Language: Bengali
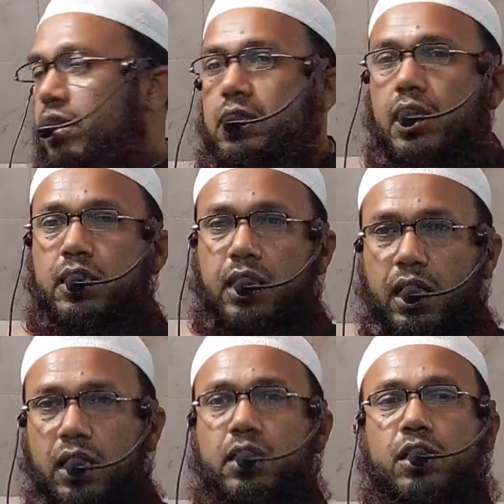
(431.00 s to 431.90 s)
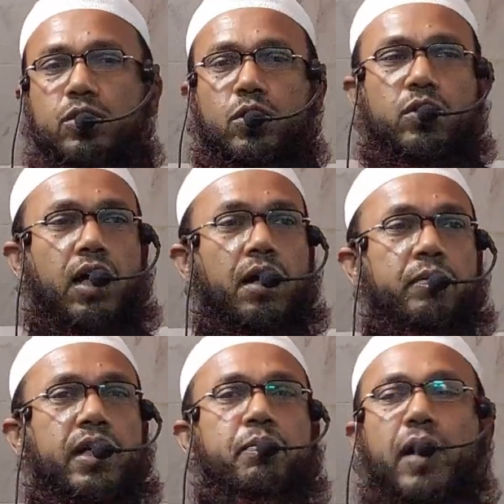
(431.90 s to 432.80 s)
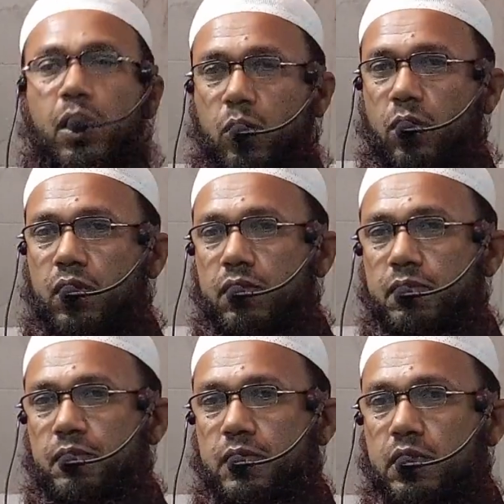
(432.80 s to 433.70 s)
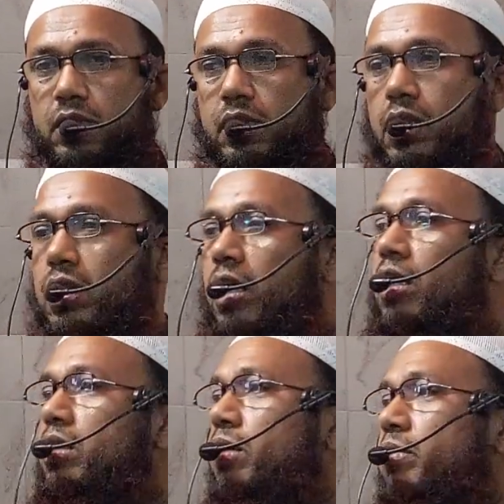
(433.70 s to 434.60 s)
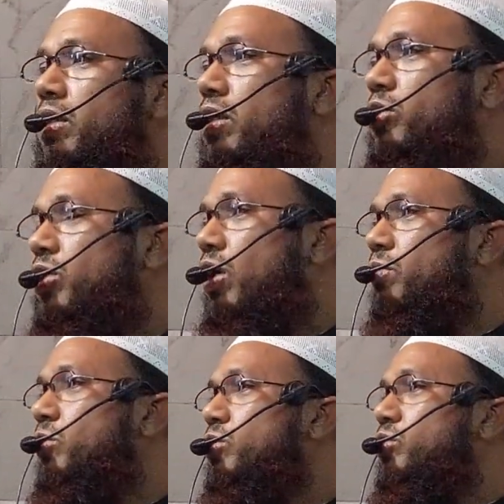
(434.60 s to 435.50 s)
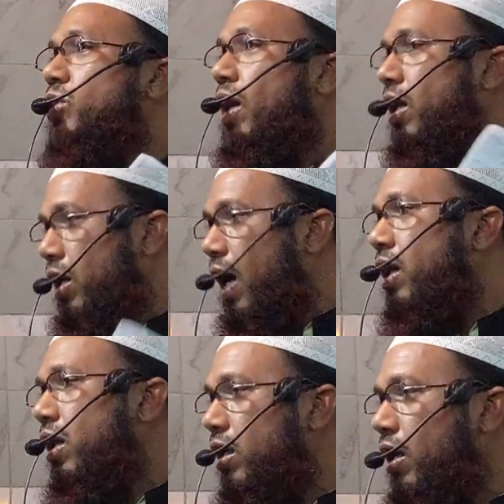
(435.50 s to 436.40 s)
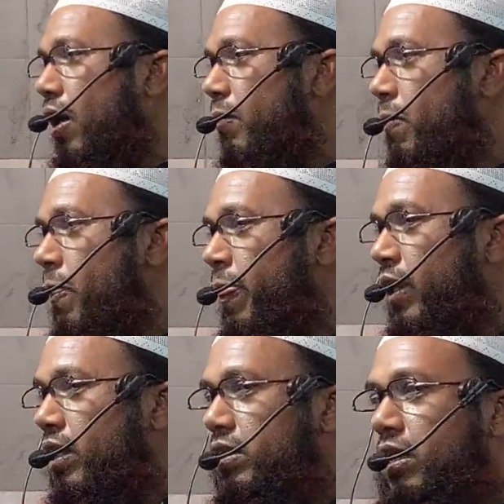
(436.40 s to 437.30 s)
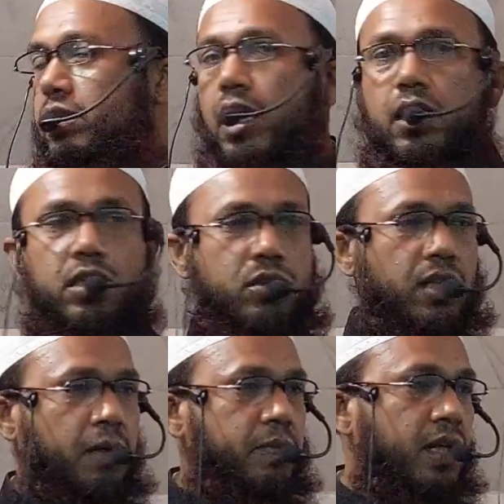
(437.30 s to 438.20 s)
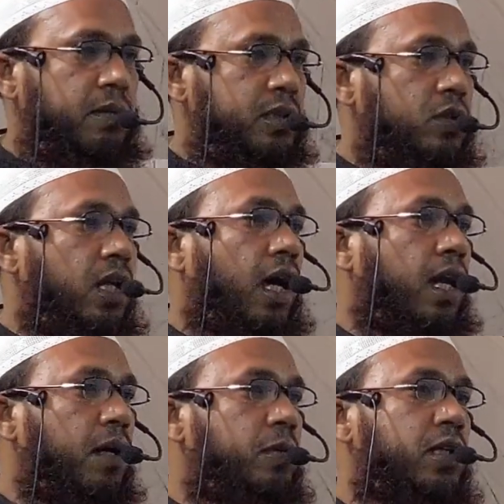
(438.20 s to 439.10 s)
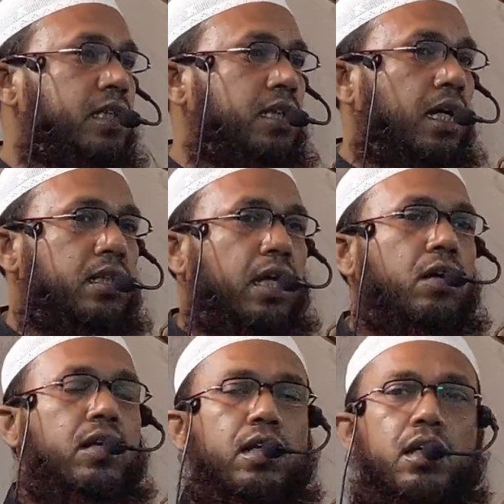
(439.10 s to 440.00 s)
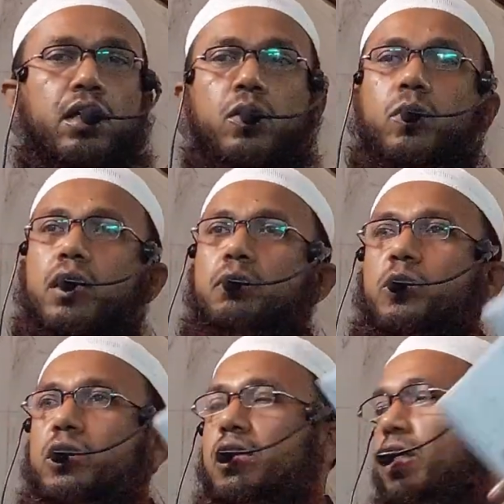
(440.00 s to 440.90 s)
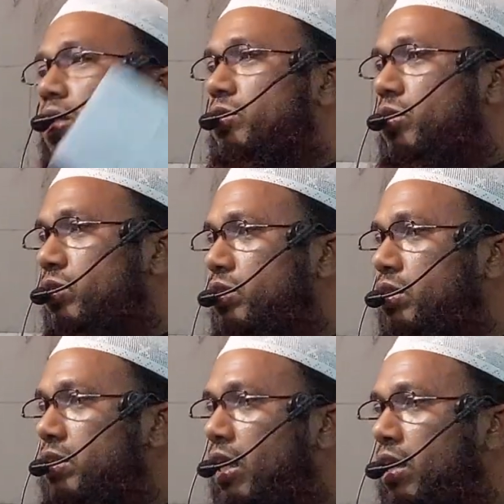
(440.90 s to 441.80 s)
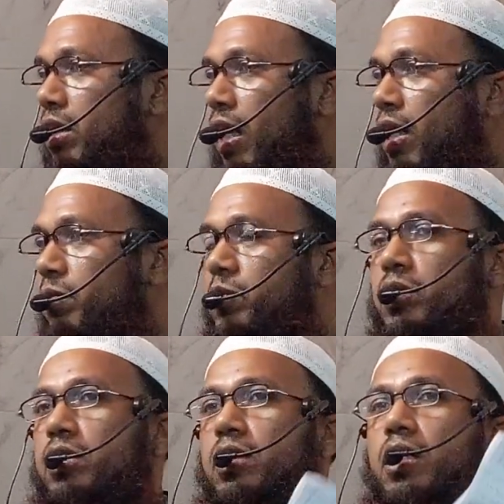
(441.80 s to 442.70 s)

যে জান্নাতের জন্য আমরা পাগল যে জান্নাত আমাদের সর্বোচ্চ আকাঙ্ক্ষা সে জান্নাত যদি আপনার আমার জন্য হারাম হয়ে যায় তাহলে ওই মুশ্রিকের জন্য যদি জান্নাত হারাম ওই